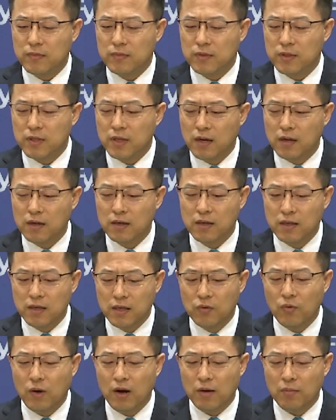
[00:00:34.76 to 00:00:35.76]
将以
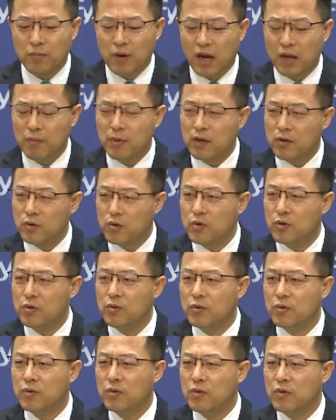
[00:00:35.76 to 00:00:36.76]
往排名中
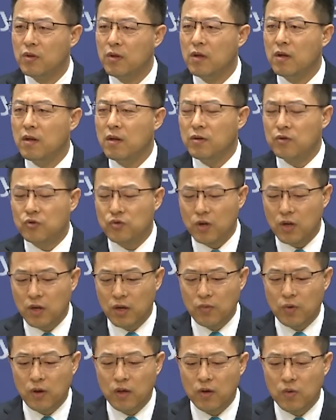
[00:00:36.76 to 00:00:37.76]
最
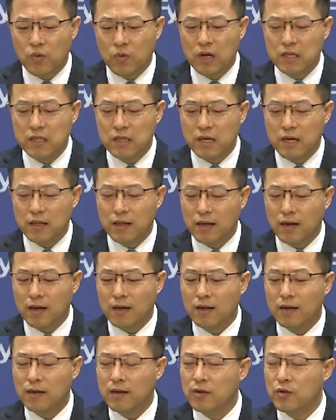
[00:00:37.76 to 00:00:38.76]
为关键的
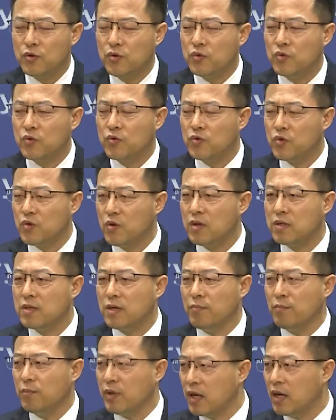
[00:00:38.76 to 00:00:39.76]
确
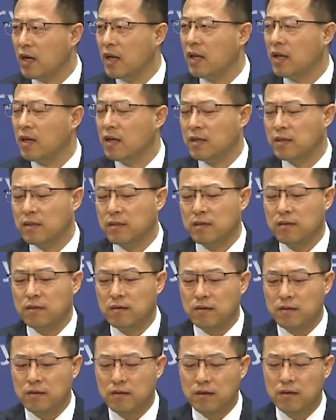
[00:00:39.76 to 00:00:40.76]
诊病例
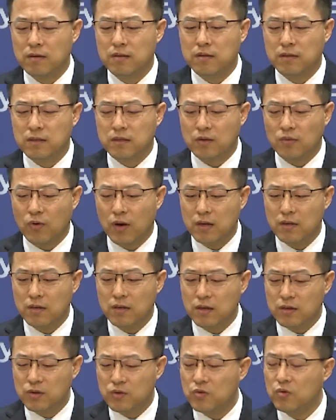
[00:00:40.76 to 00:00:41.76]
和死亡
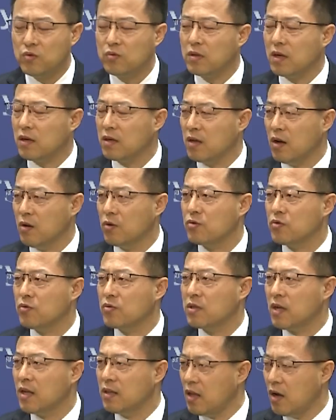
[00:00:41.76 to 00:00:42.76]
人数等要素
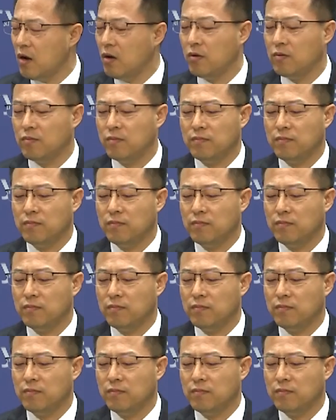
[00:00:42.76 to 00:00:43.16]
删掉，